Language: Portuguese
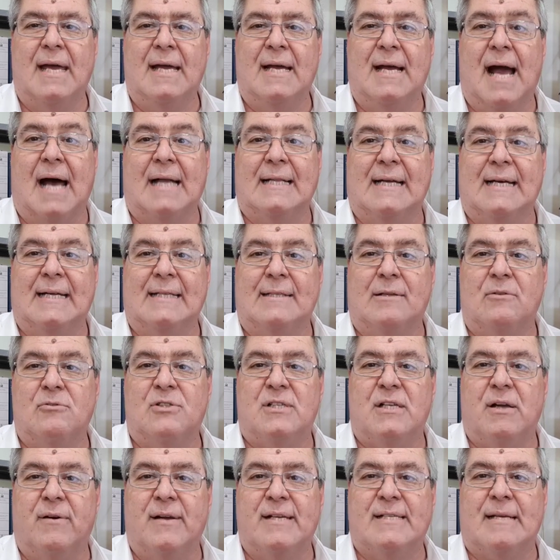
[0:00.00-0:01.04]
e garanta o
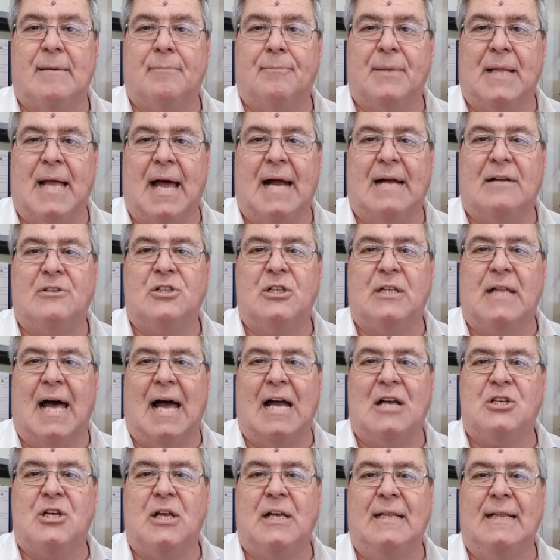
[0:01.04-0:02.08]
seu exemplar,
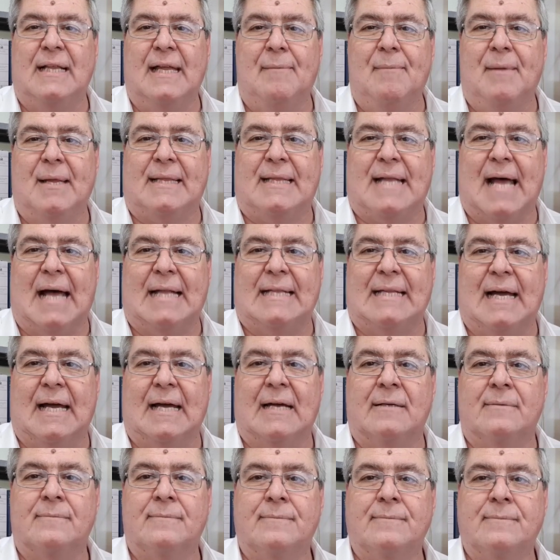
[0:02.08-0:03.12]
tiragem
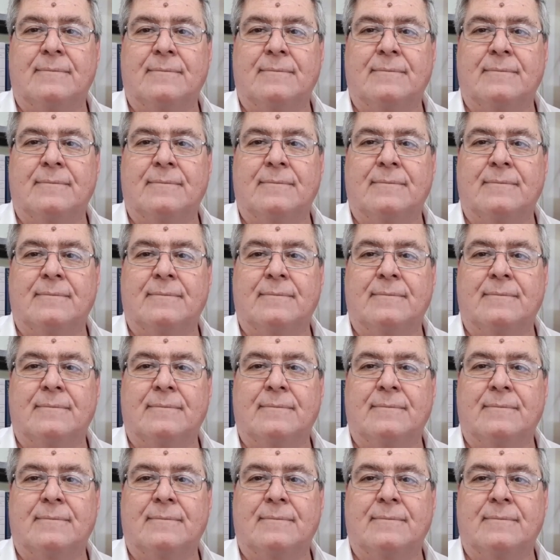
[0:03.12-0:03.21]
limitada.